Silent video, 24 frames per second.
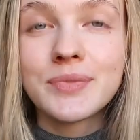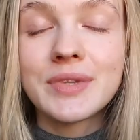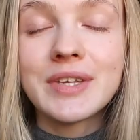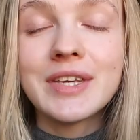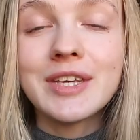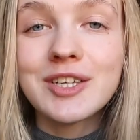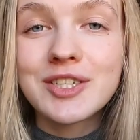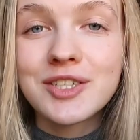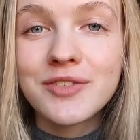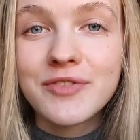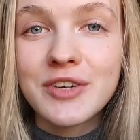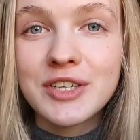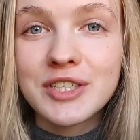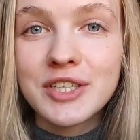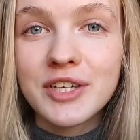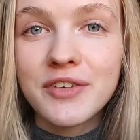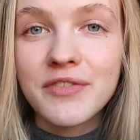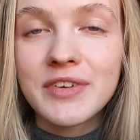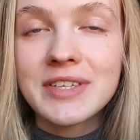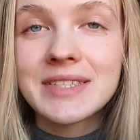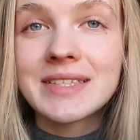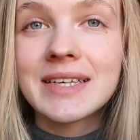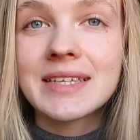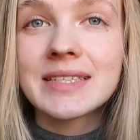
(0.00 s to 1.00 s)
I jeszcze ważna
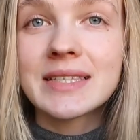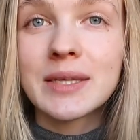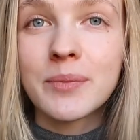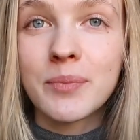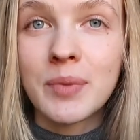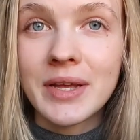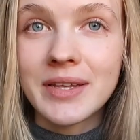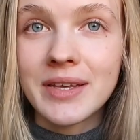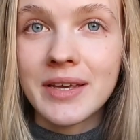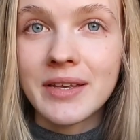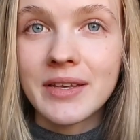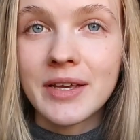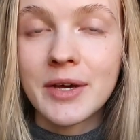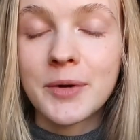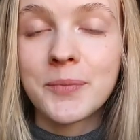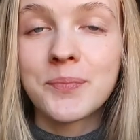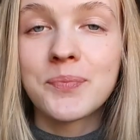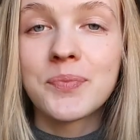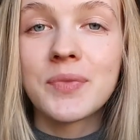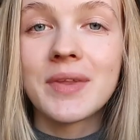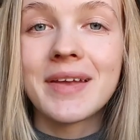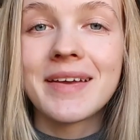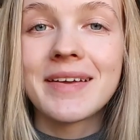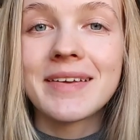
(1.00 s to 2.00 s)
kwestia
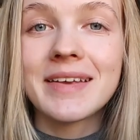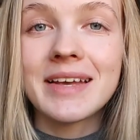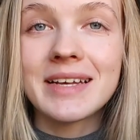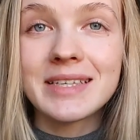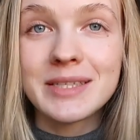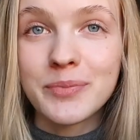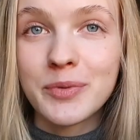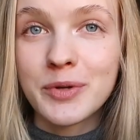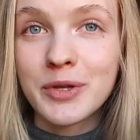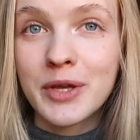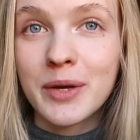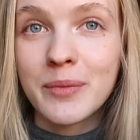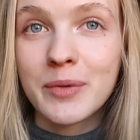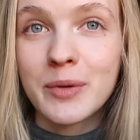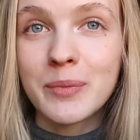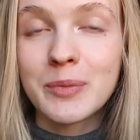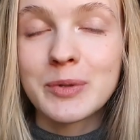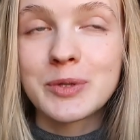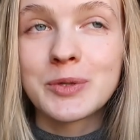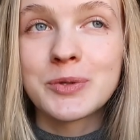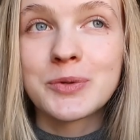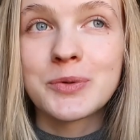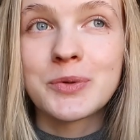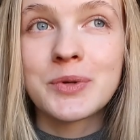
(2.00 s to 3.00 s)
seplenienia. Ja sepleniałam na
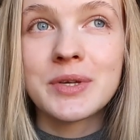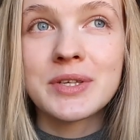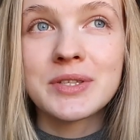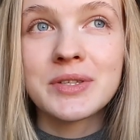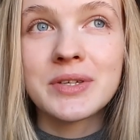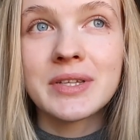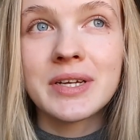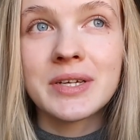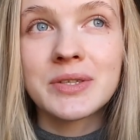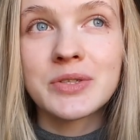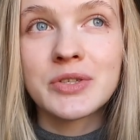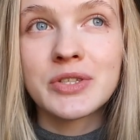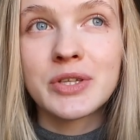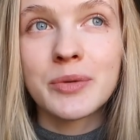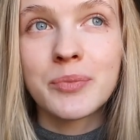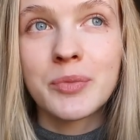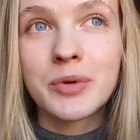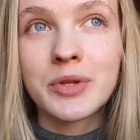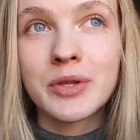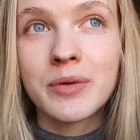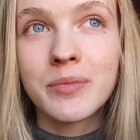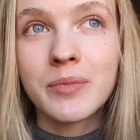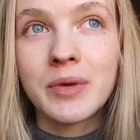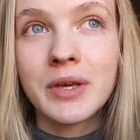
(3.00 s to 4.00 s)
początku, jest to jednak coś na
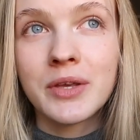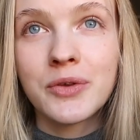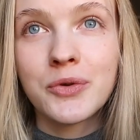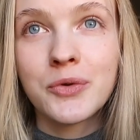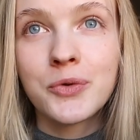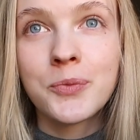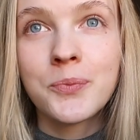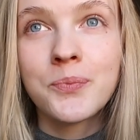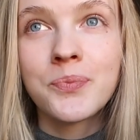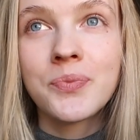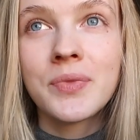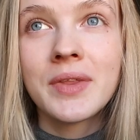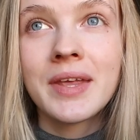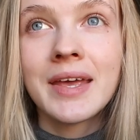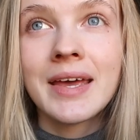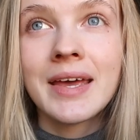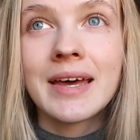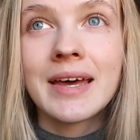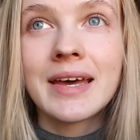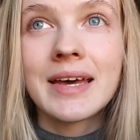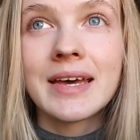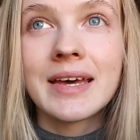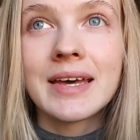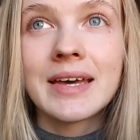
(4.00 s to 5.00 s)
podniebieniu,
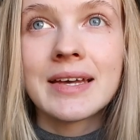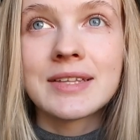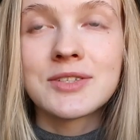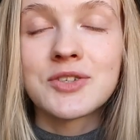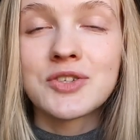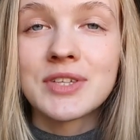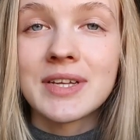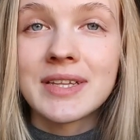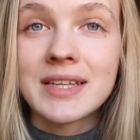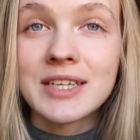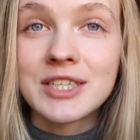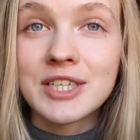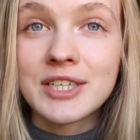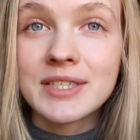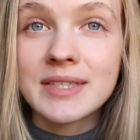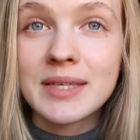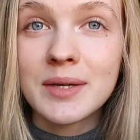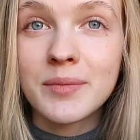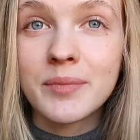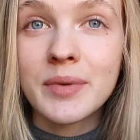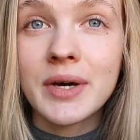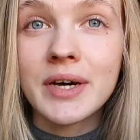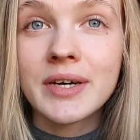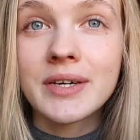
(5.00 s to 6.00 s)
e, coś na naszych
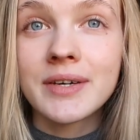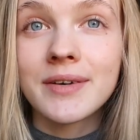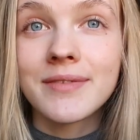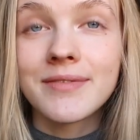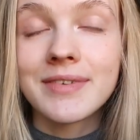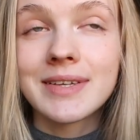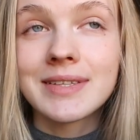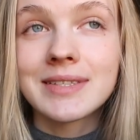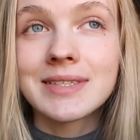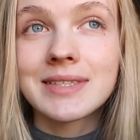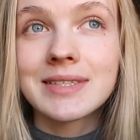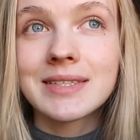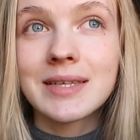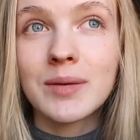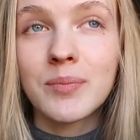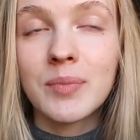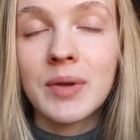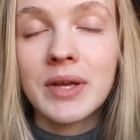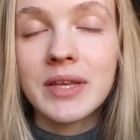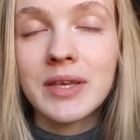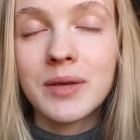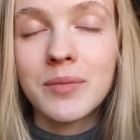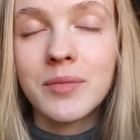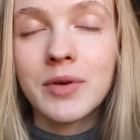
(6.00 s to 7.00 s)
zębach, więc
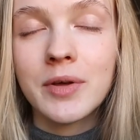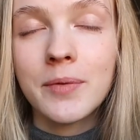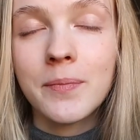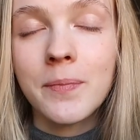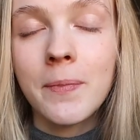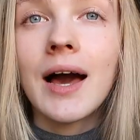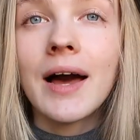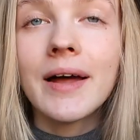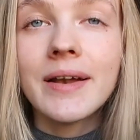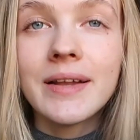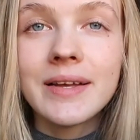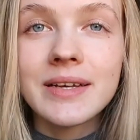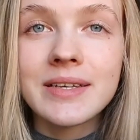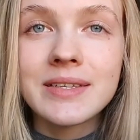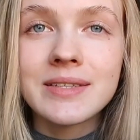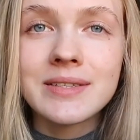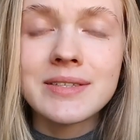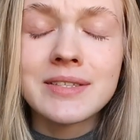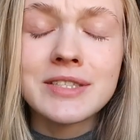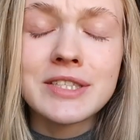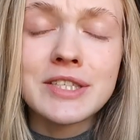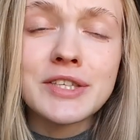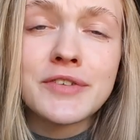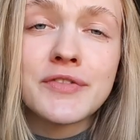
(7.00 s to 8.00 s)
seplenimy, ale
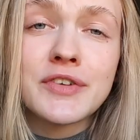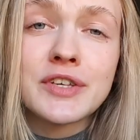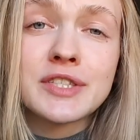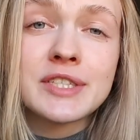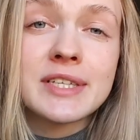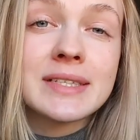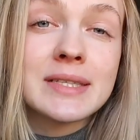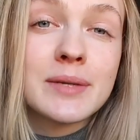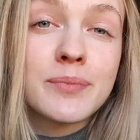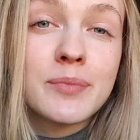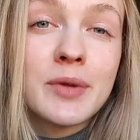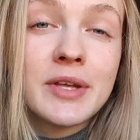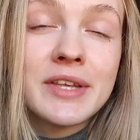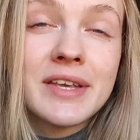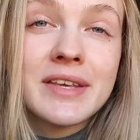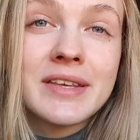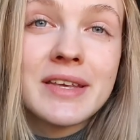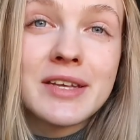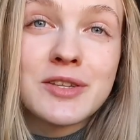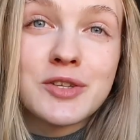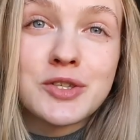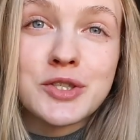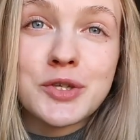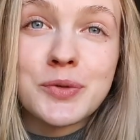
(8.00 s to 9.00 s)
kwestia
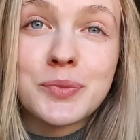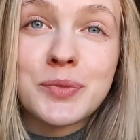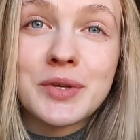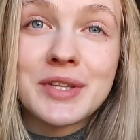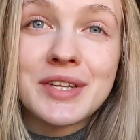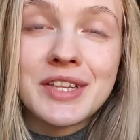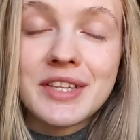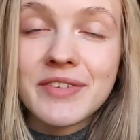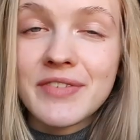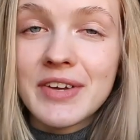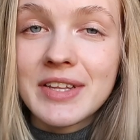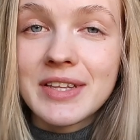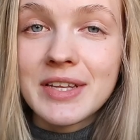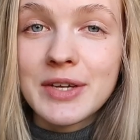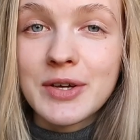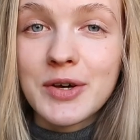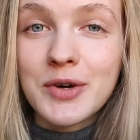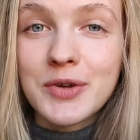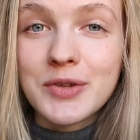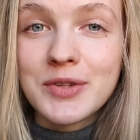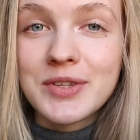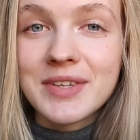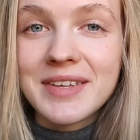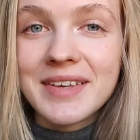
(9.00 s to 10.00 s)
seplenienia to są 1-2
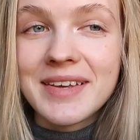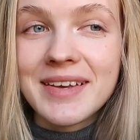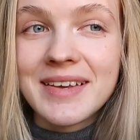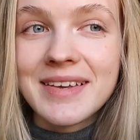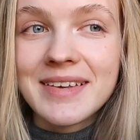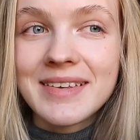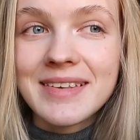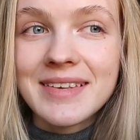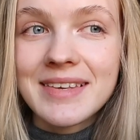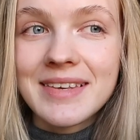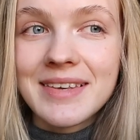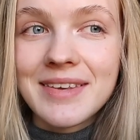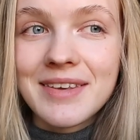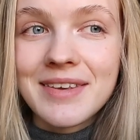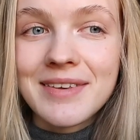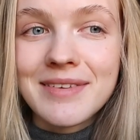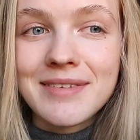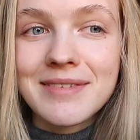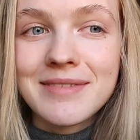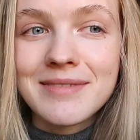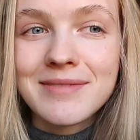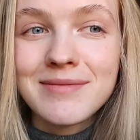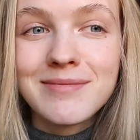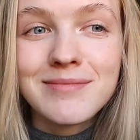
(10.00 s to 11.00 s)
tygodnie
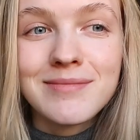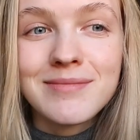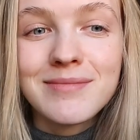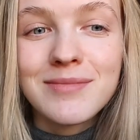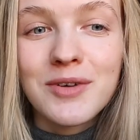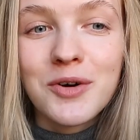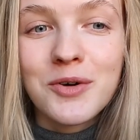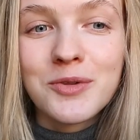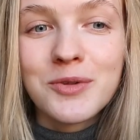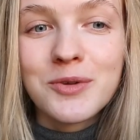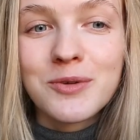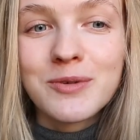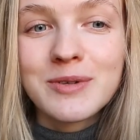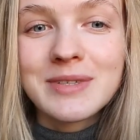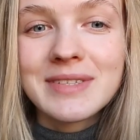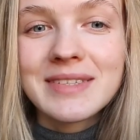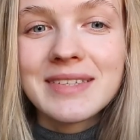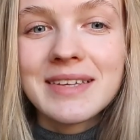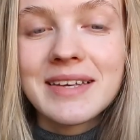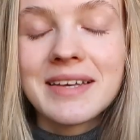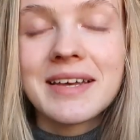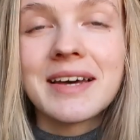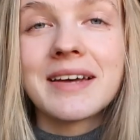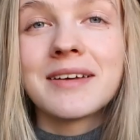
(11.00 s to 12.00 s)
i ona już
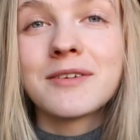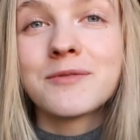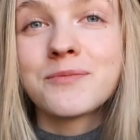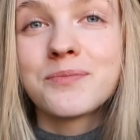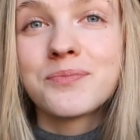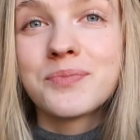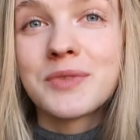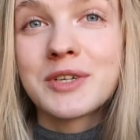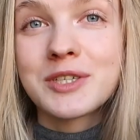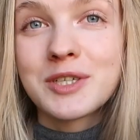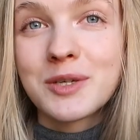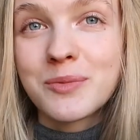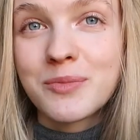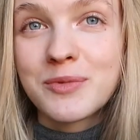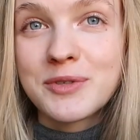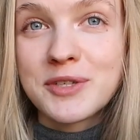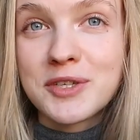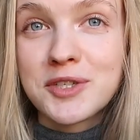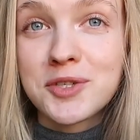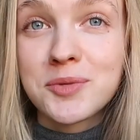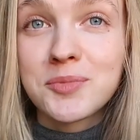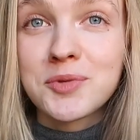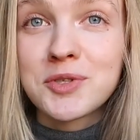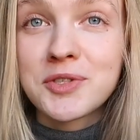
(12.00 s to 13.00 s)
znika, nasza
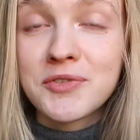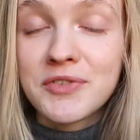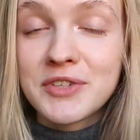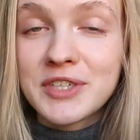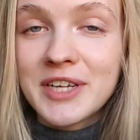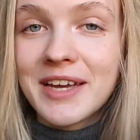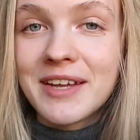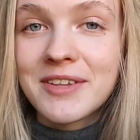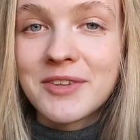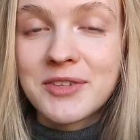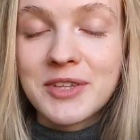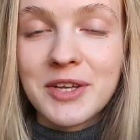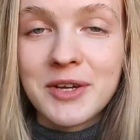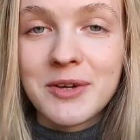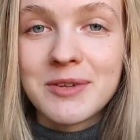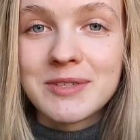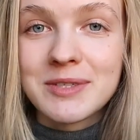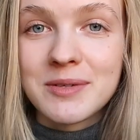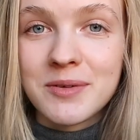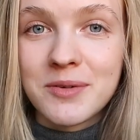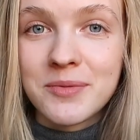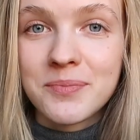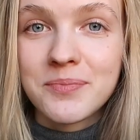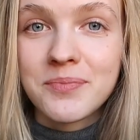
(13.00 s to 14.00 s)
buzia się przyzwyczaja do tego,
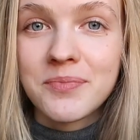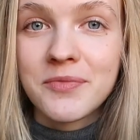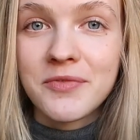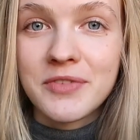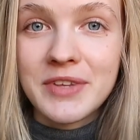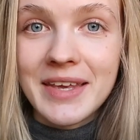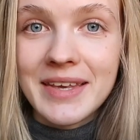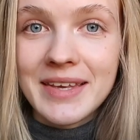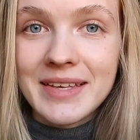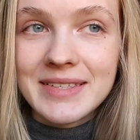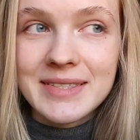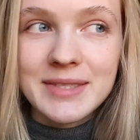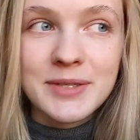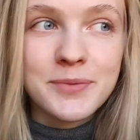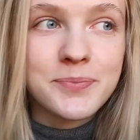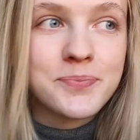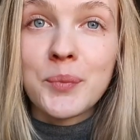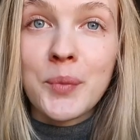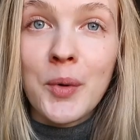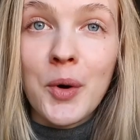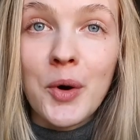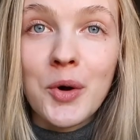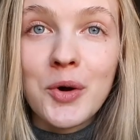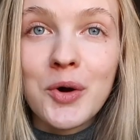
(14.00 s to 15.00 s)
co w niej jest.
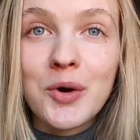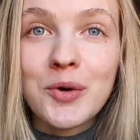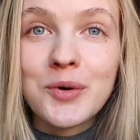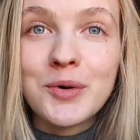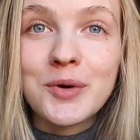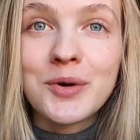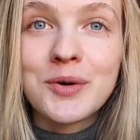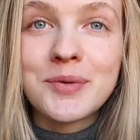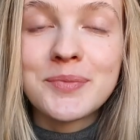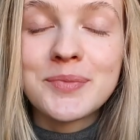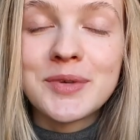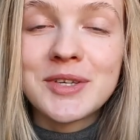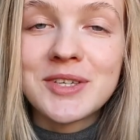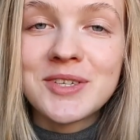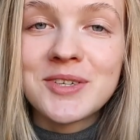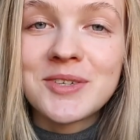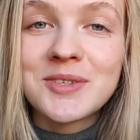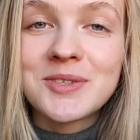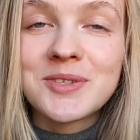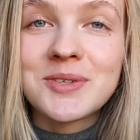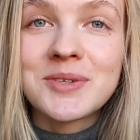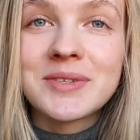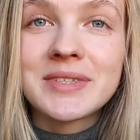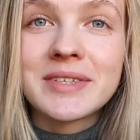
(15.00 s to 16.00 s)
Po około
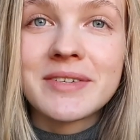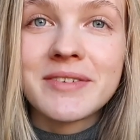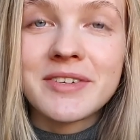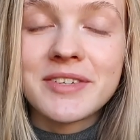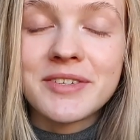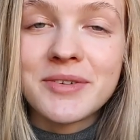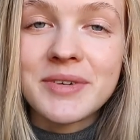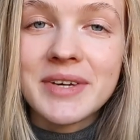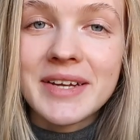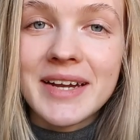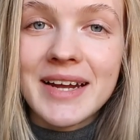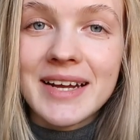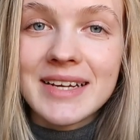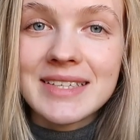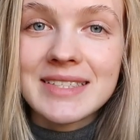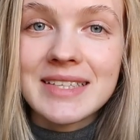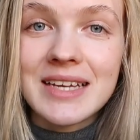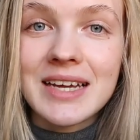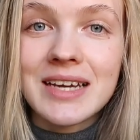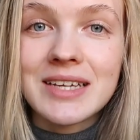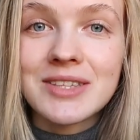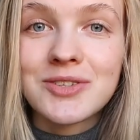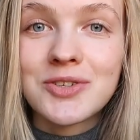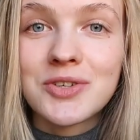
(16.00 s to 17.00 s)
miesiącu od założenia
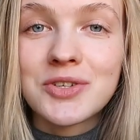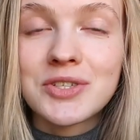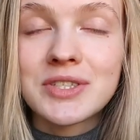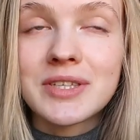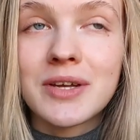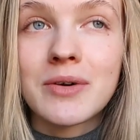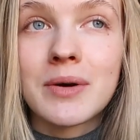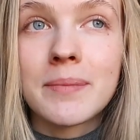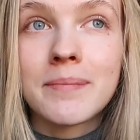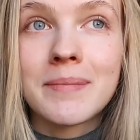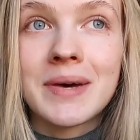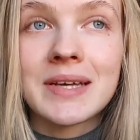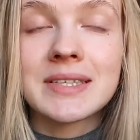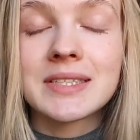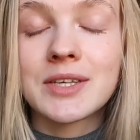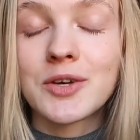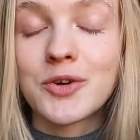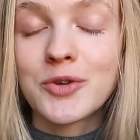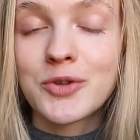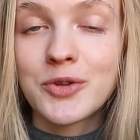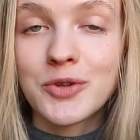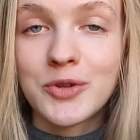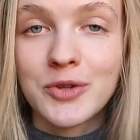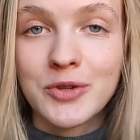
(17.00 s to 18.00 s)
Hyraxa dostałam
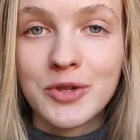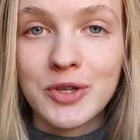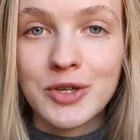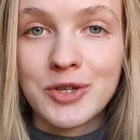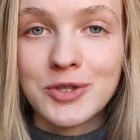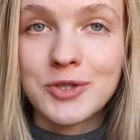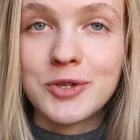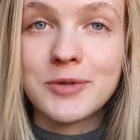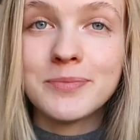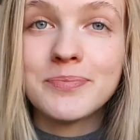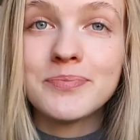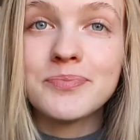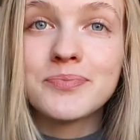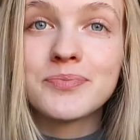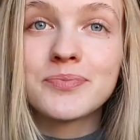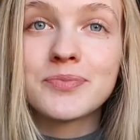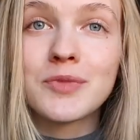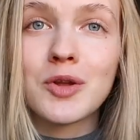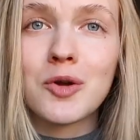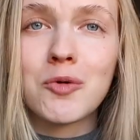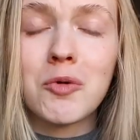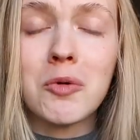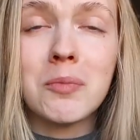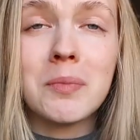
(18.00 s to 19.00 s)
maskę ortodontyczną,
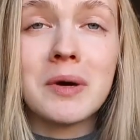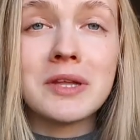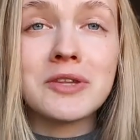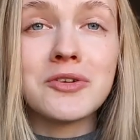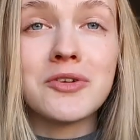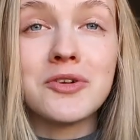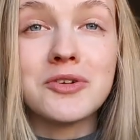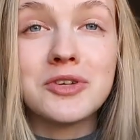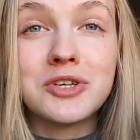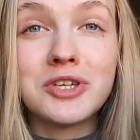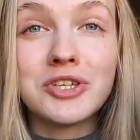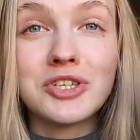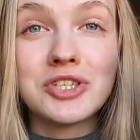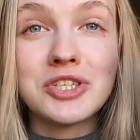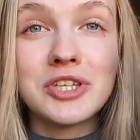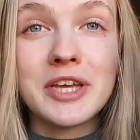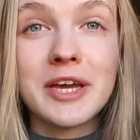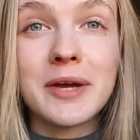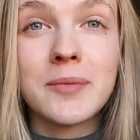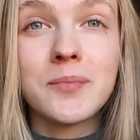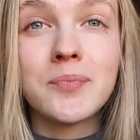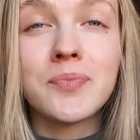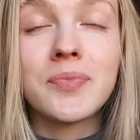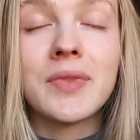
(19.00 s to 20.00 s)
bo
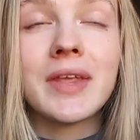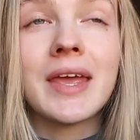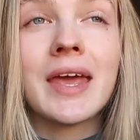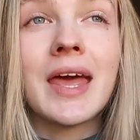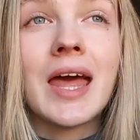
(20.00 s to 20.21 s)
patologicznie